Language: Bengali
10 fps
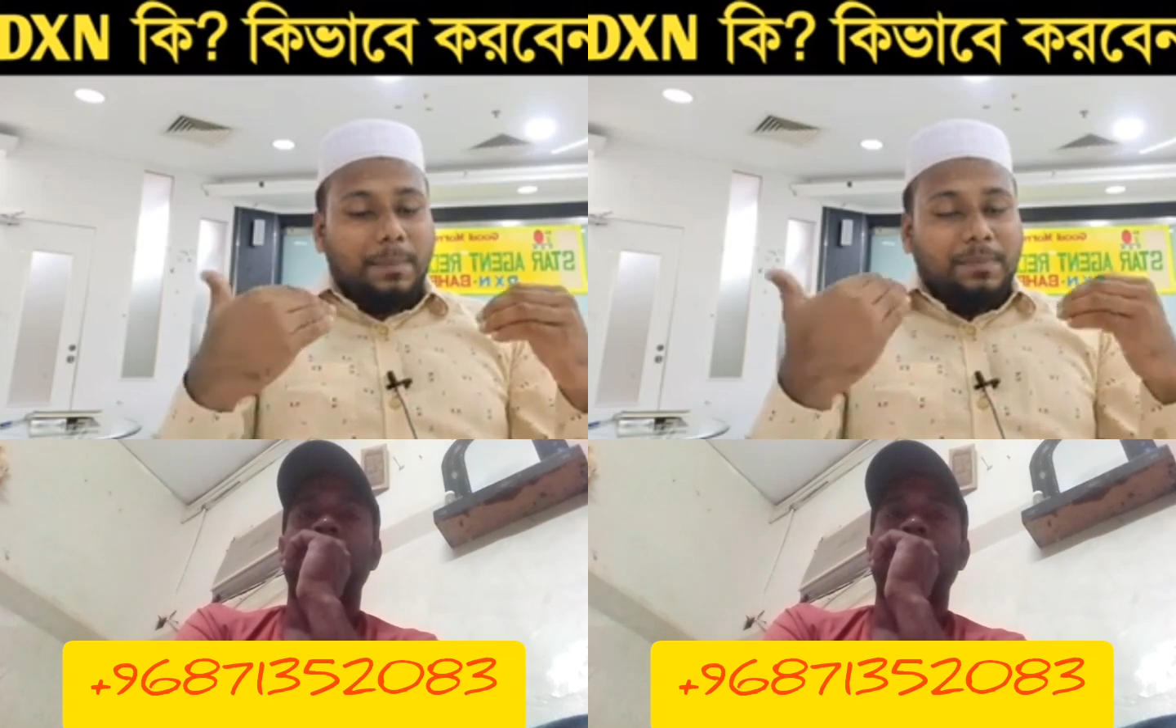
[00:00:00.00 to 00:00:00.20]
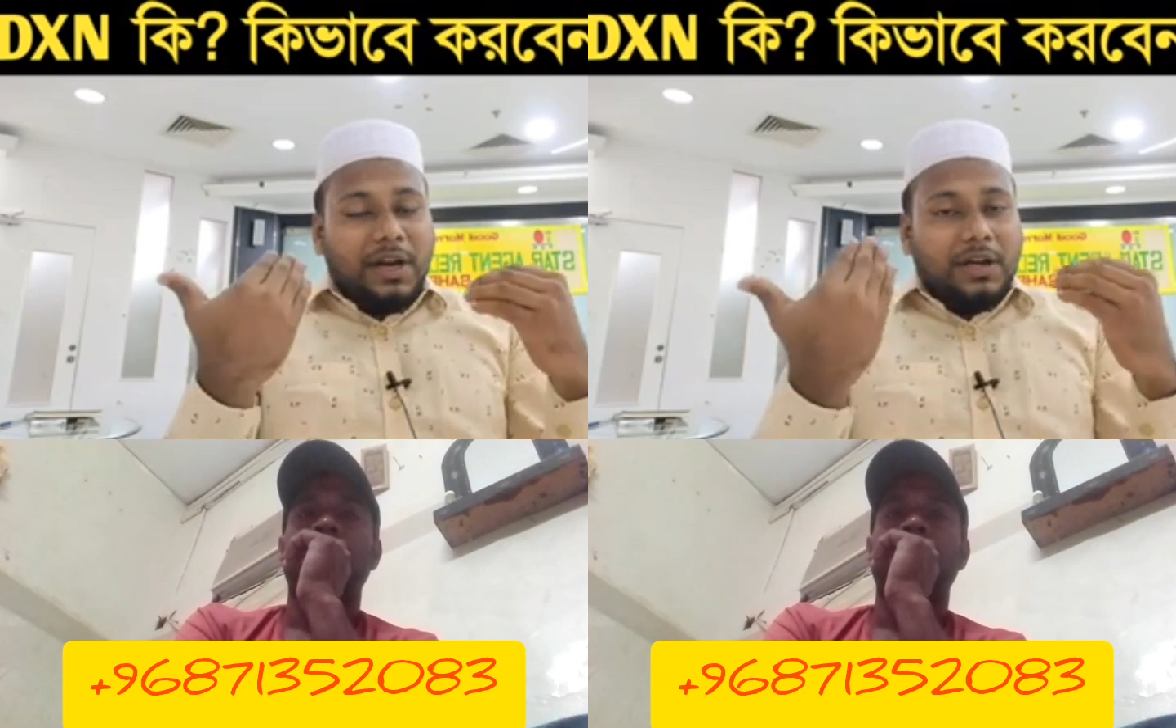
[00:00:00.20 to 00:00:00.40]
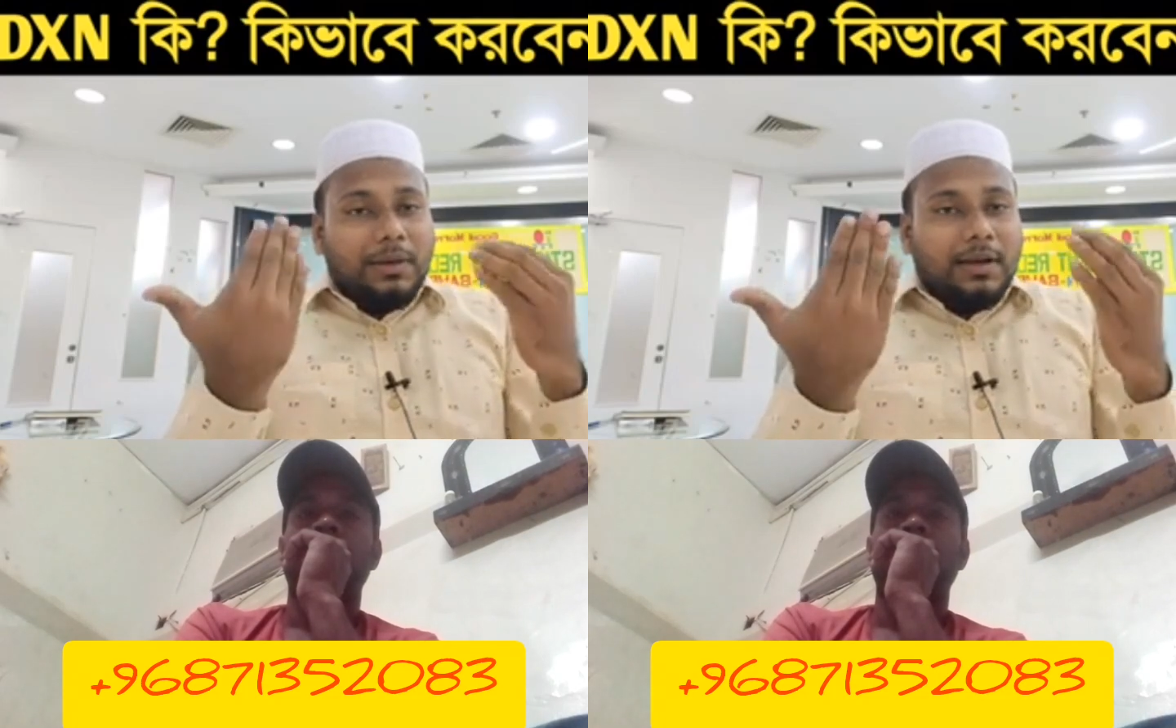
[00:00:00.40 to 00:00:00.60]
আপনার